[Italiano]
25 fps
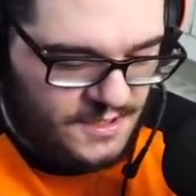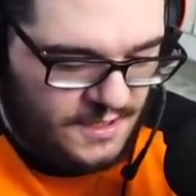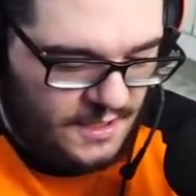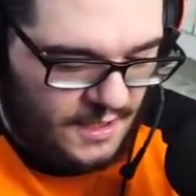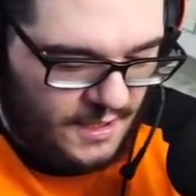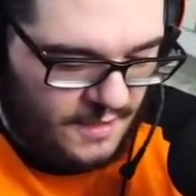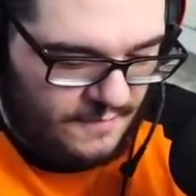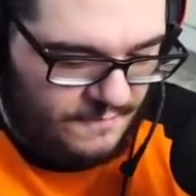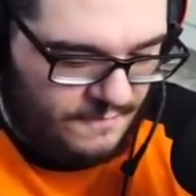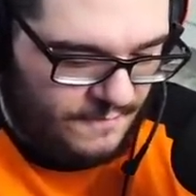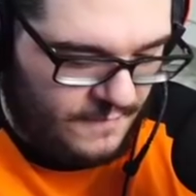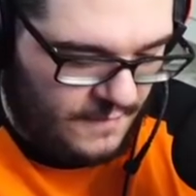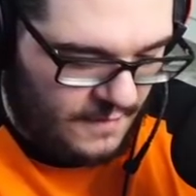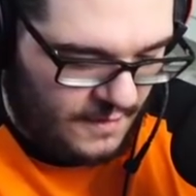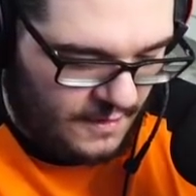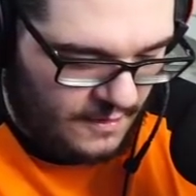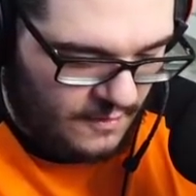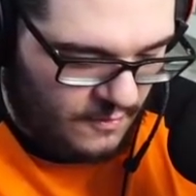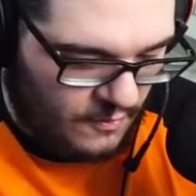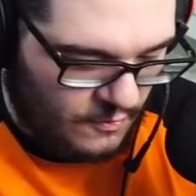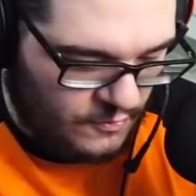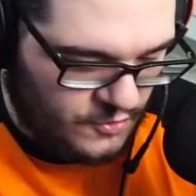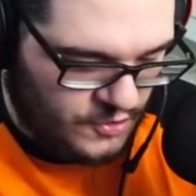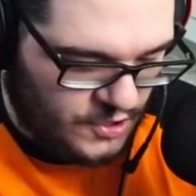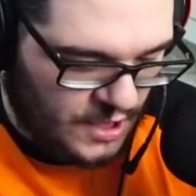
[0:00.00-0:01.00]
sleeve
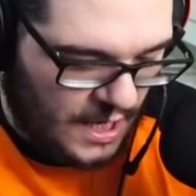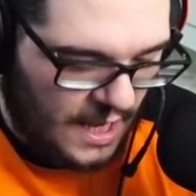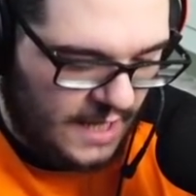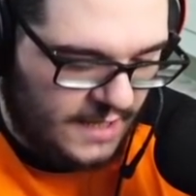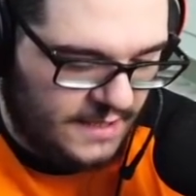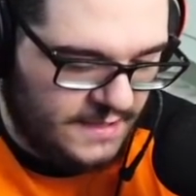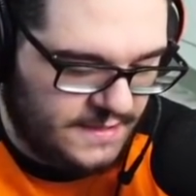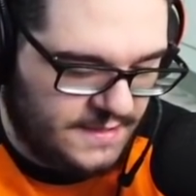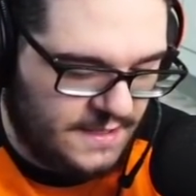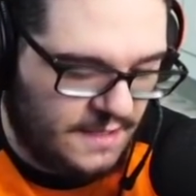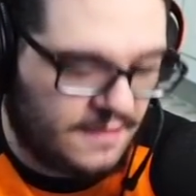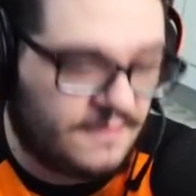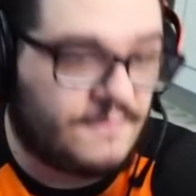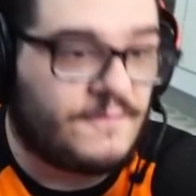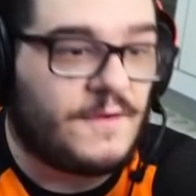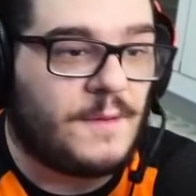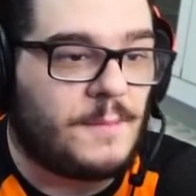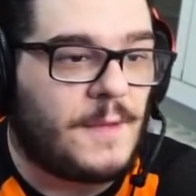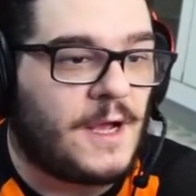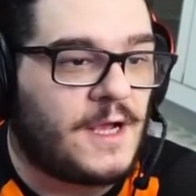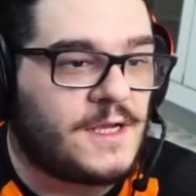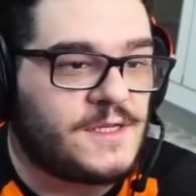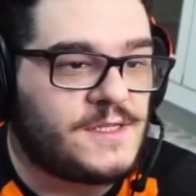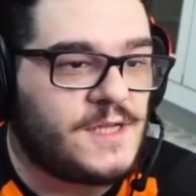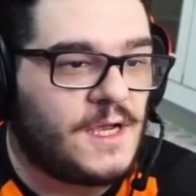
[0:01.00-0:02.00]
con Charizard
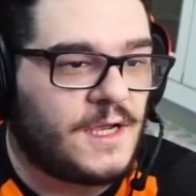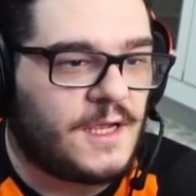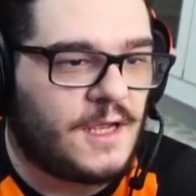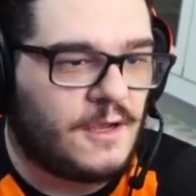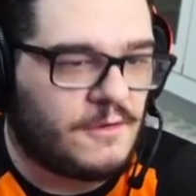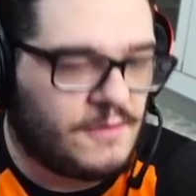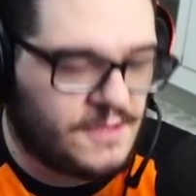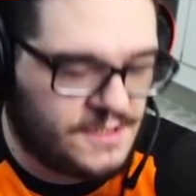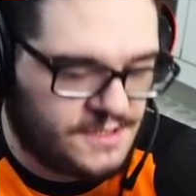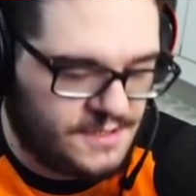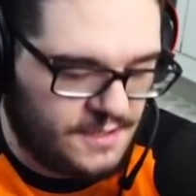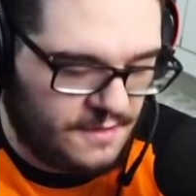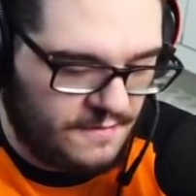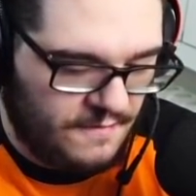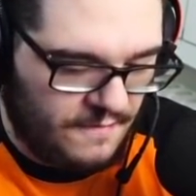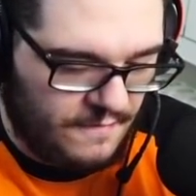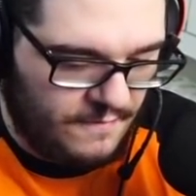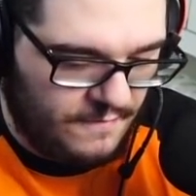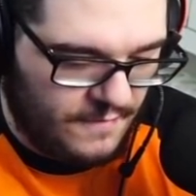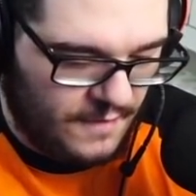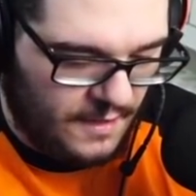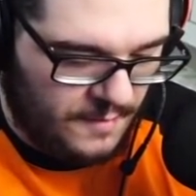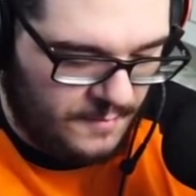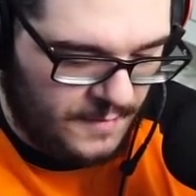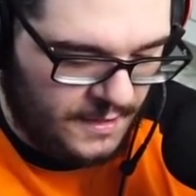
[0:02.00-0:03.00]
VMAX, anche queste
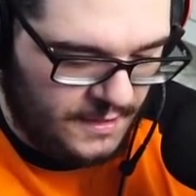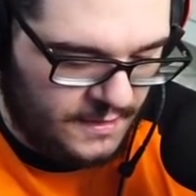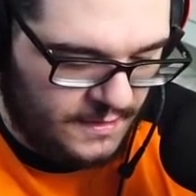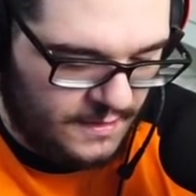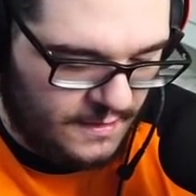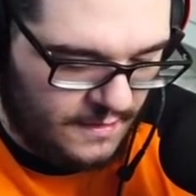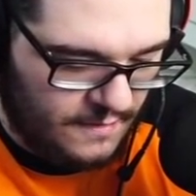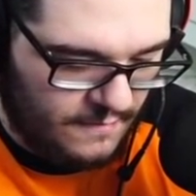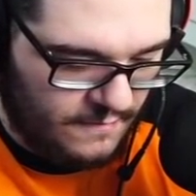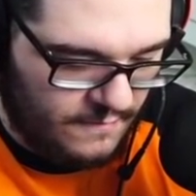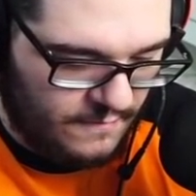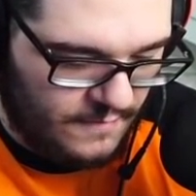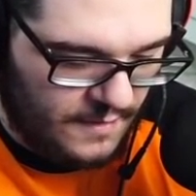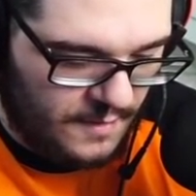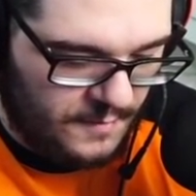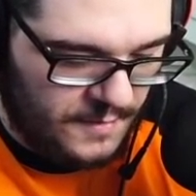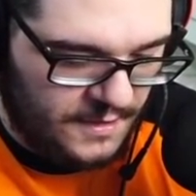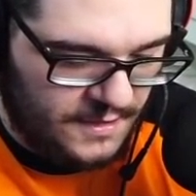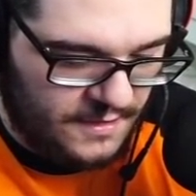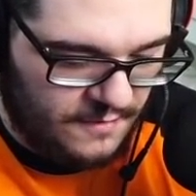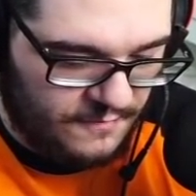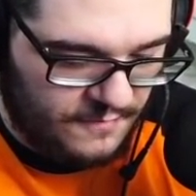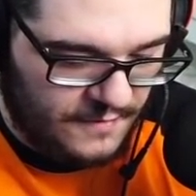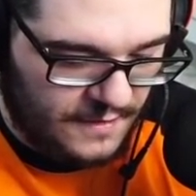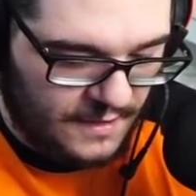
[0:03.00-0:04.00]
veramente,
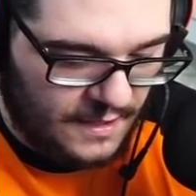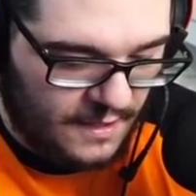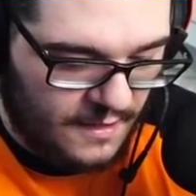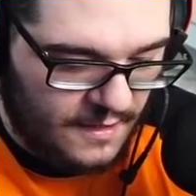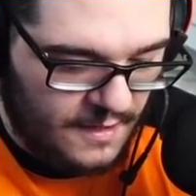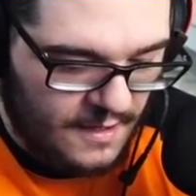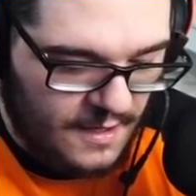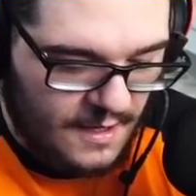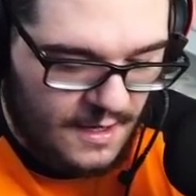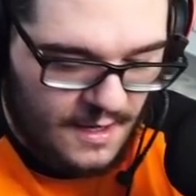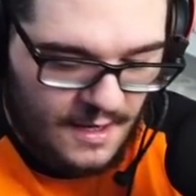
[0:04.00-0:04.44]
veramente fighe.